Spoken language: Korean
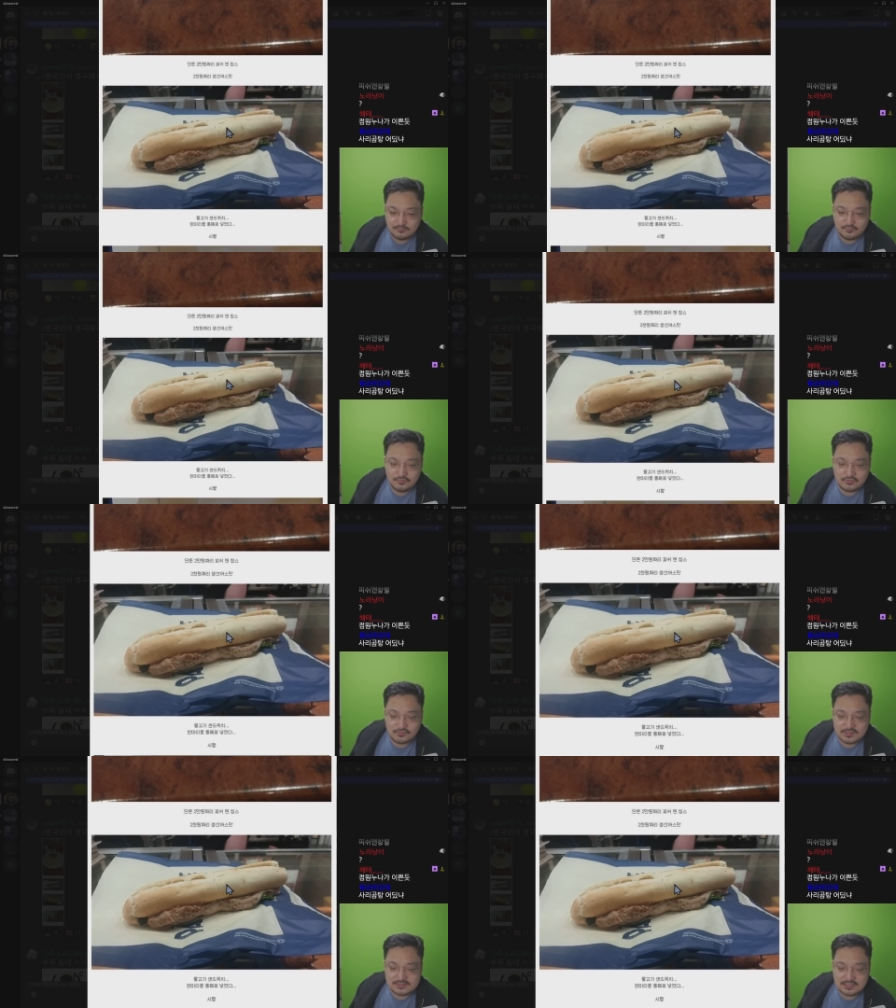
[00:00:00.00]

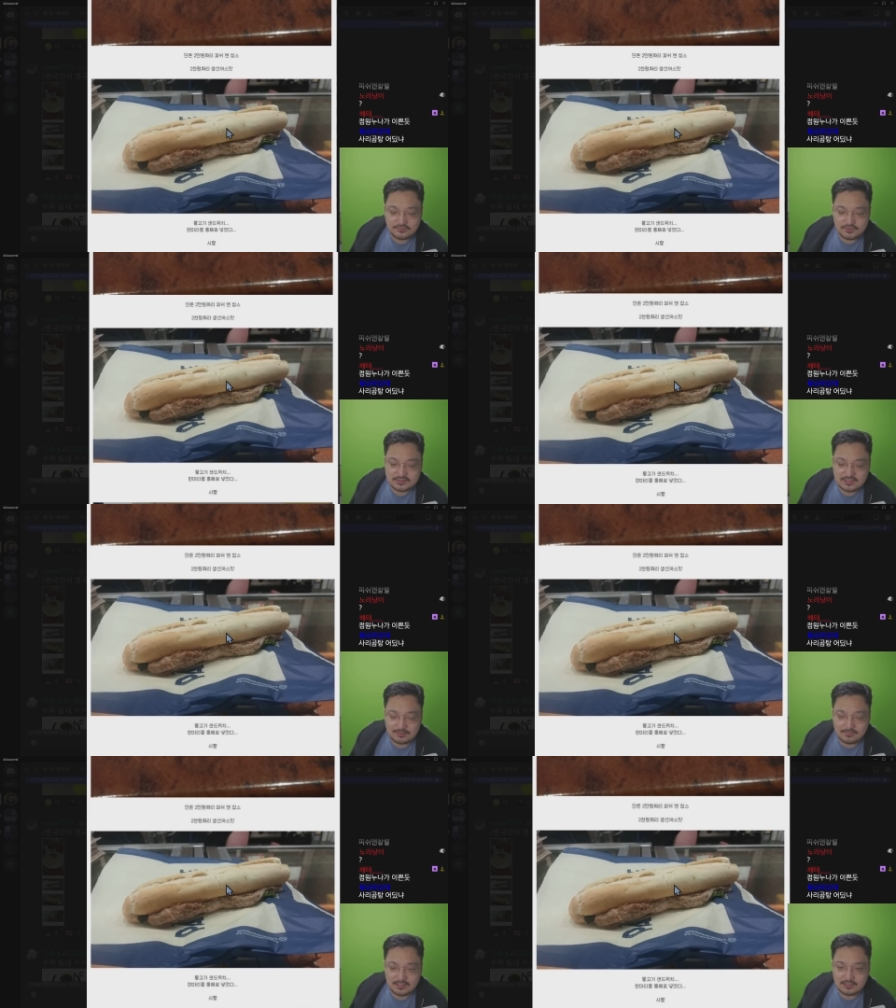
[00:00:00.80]
물고기 샌드위치
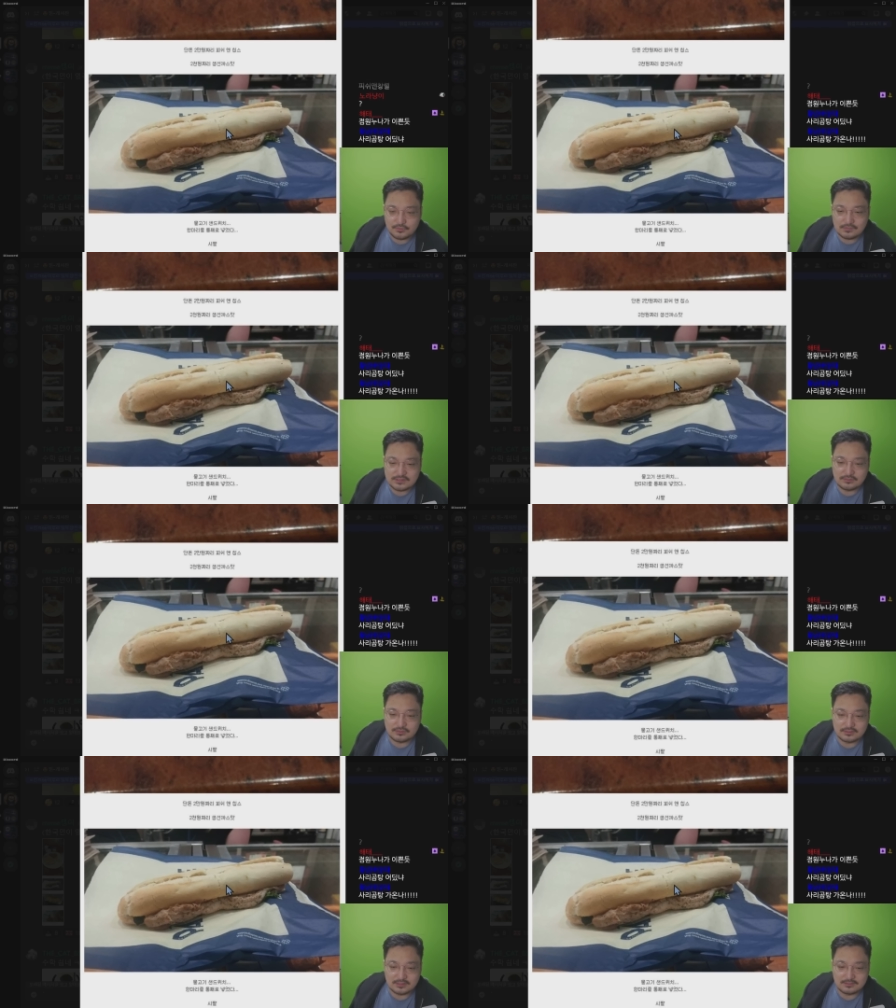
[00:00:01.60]
한 마리를 통째로
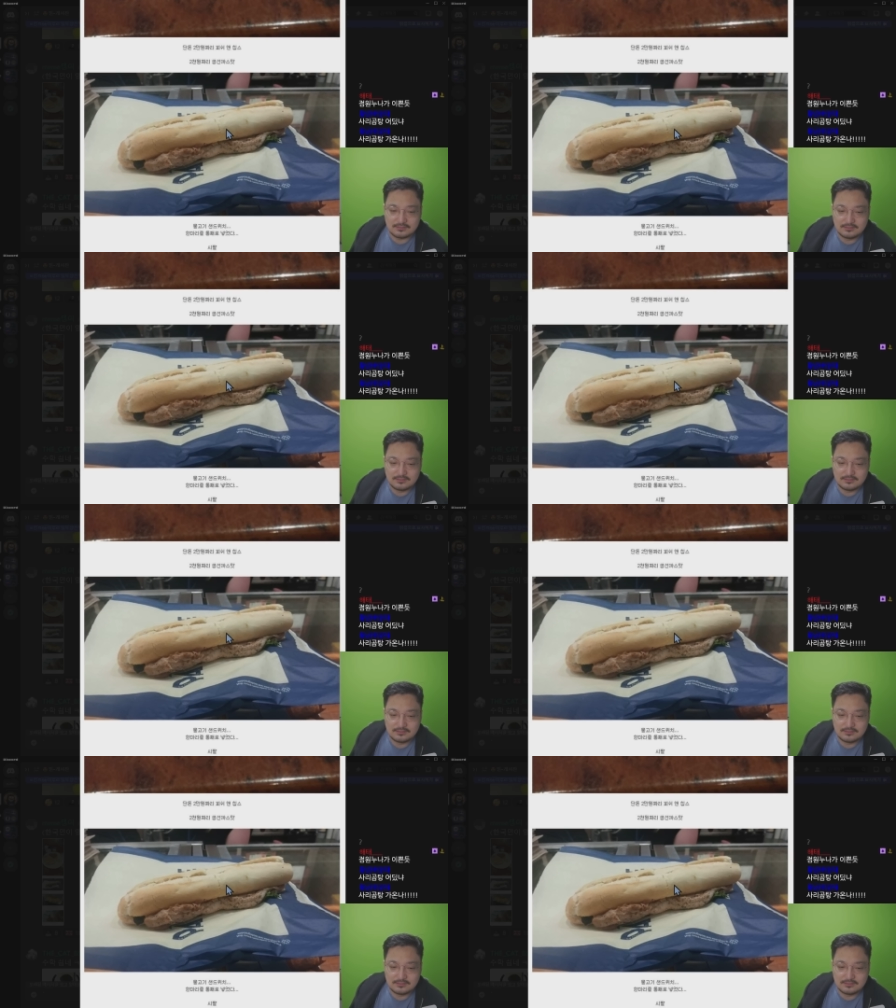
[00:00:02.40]
넣었대요.